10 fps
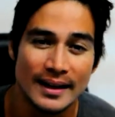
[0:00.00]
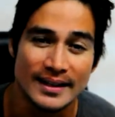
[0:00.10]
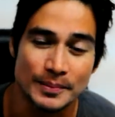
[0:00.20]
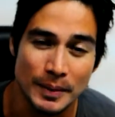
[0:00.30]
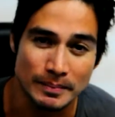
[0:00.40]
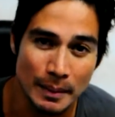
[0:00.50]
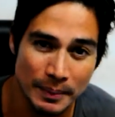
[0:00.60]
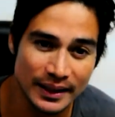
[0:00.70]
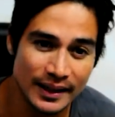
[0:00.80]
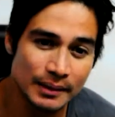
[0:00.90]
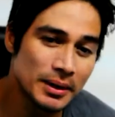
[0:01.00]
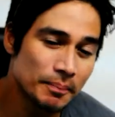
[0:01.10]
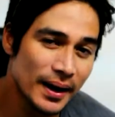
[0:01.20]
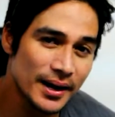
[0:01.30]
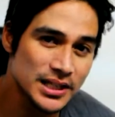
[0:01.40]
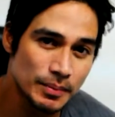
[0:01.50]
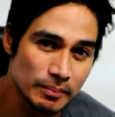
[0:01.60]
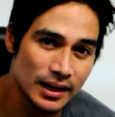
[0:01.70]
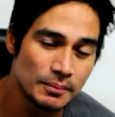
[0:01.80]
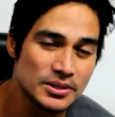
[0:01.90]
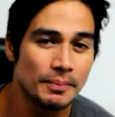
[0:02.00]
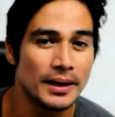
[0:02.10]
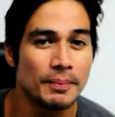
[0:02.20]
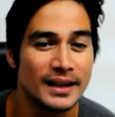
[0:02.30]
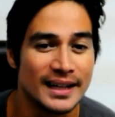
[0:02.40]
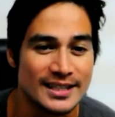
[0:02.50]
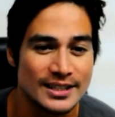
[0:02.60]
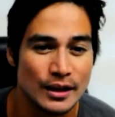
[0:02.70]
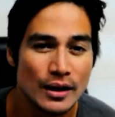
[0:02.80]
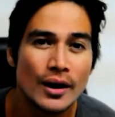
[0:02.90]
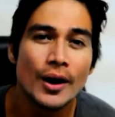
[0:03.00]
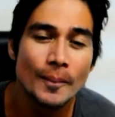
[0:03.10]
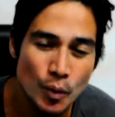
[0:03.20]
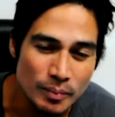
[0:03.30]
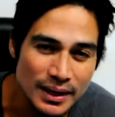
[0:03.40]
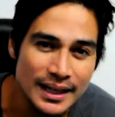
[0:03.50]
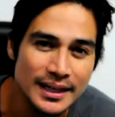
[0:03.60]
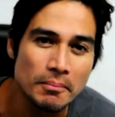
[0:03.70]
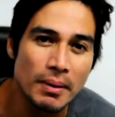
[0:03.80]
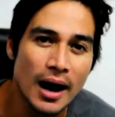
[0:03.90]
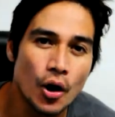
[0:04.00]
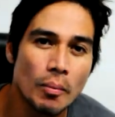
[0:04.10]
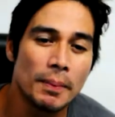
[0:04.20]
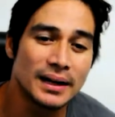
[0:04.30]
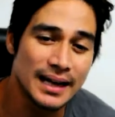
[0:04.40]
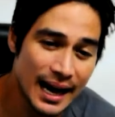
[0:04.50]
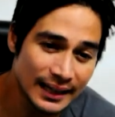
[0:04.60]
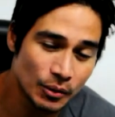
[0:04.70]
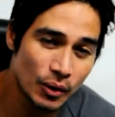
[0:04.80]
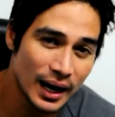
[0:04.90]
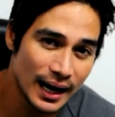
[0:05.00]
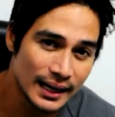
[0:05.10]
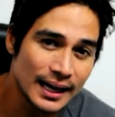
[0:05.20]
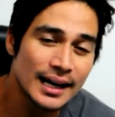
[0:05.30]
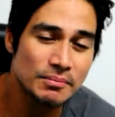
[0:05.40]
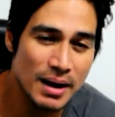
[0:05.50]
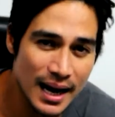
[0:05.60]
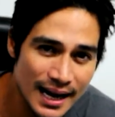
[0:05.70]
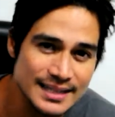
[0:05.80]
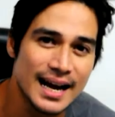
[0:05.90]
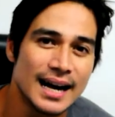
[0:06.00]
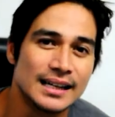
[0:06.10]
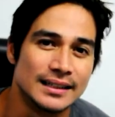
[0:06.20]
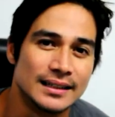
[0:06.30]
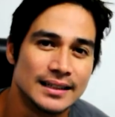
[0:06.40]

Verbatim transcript: At sa pagpapadala naman ng pera sa pamilya mo sa Pilipinas, pumili ng bangko mo pagkakatiwalaan at maaasahan.